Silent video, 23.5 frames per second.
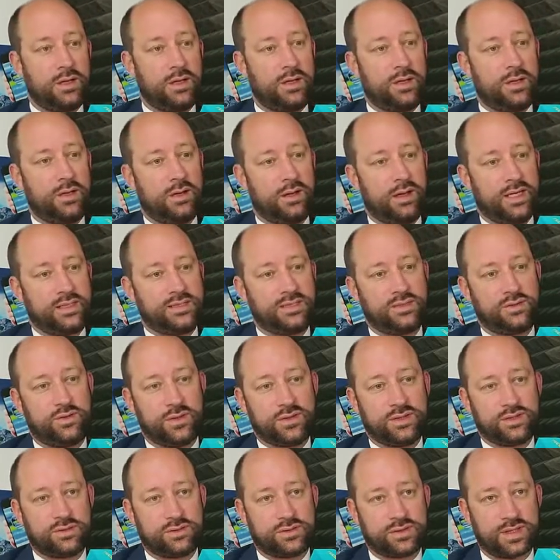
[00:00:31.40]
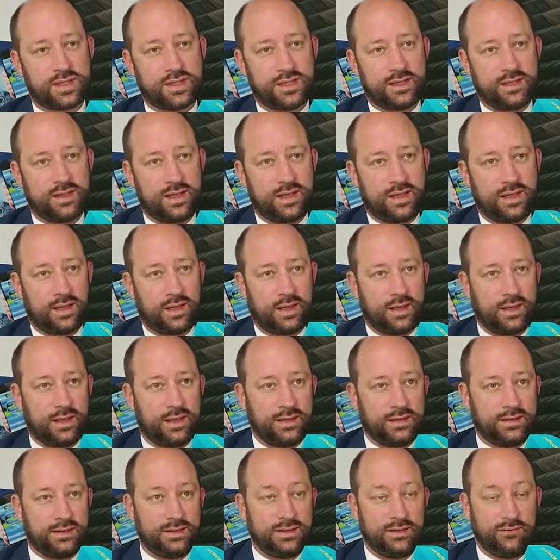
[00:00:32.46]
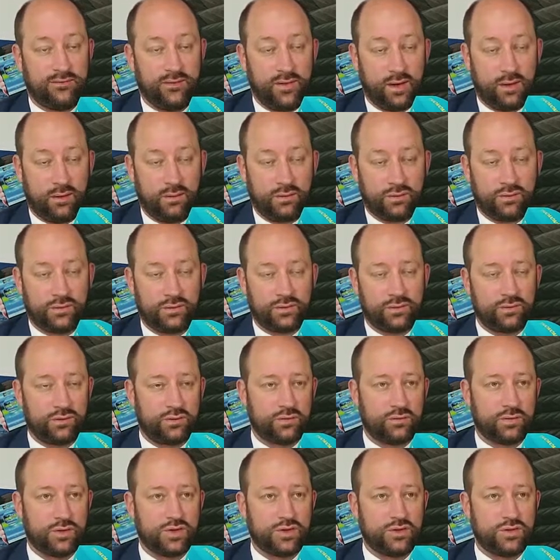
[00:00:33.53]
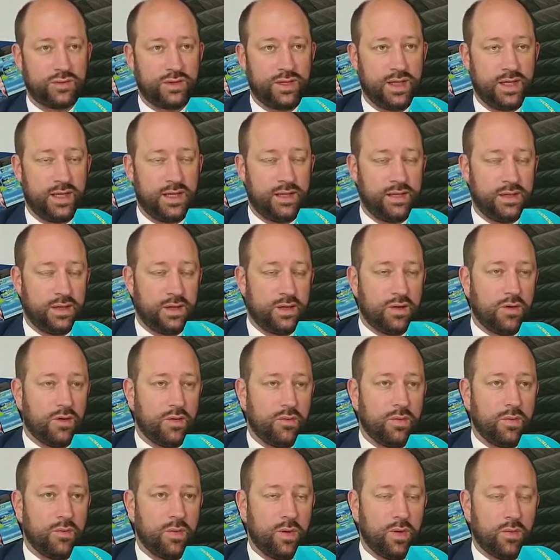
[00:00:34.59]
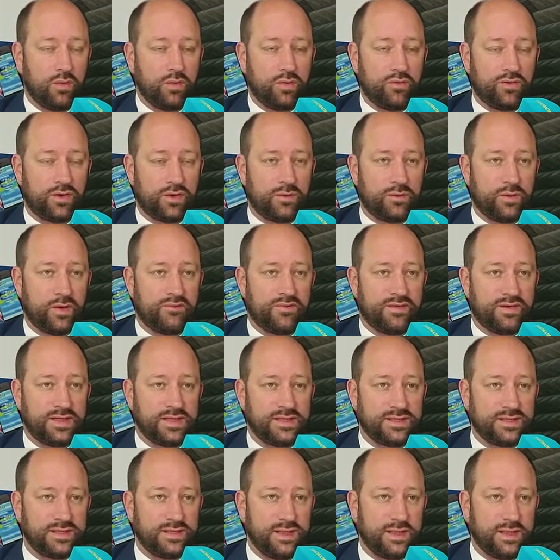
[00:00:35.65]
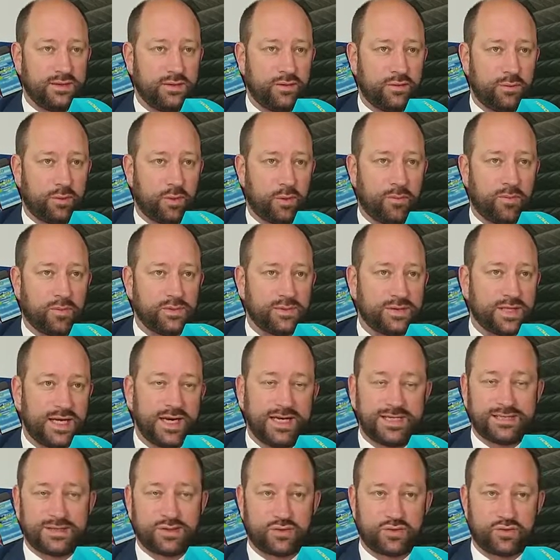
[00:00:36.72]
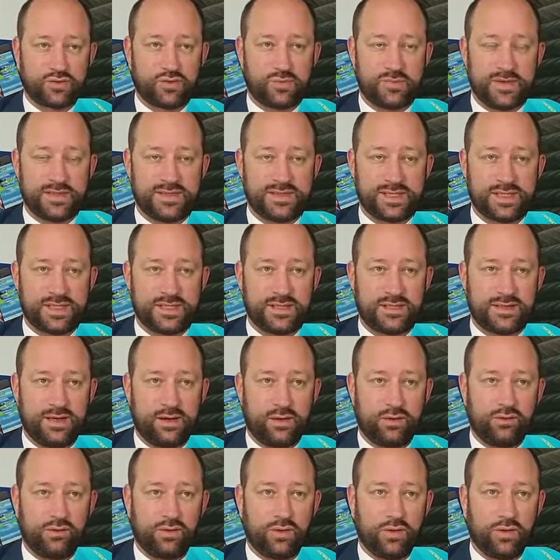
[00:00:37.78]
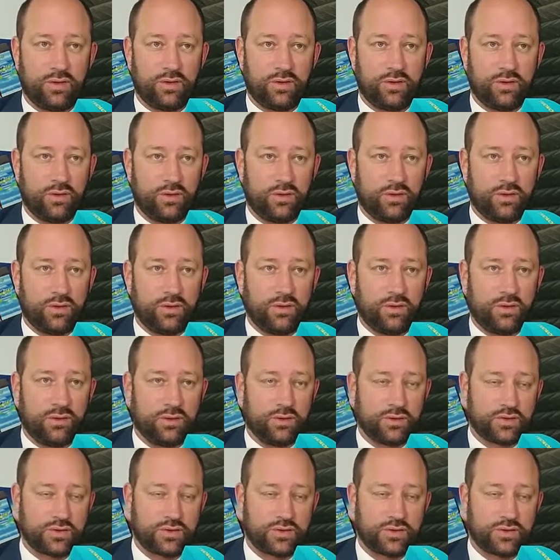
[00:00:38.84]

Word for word: Euh, la situation sanitaire est différente du mois de juillet. Au moment où le gouvernement avait décidé de proposer l'extension du pass sanitaire en, en,